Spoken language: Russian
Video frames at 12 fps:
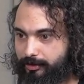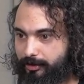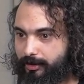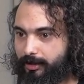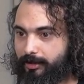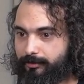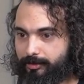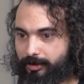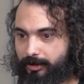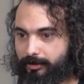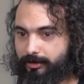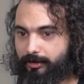генеральным
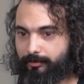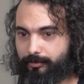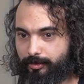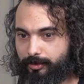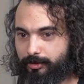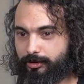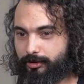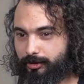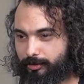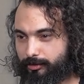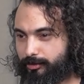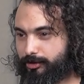директором, но я
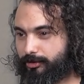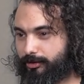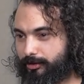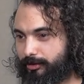считаю то, что это,